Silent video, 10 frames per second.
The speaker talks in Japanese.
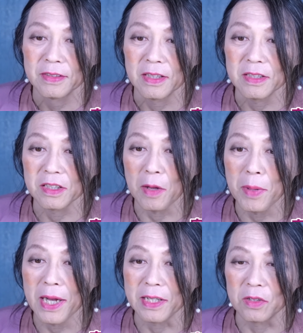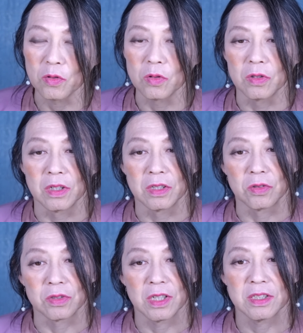政治家周りの、えー
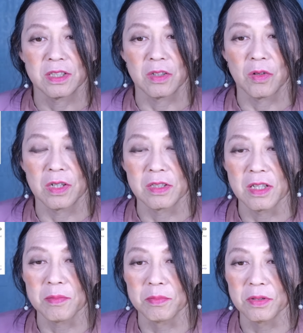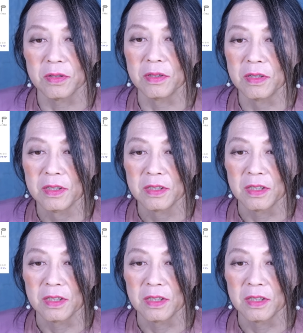と、政治的なお金は全部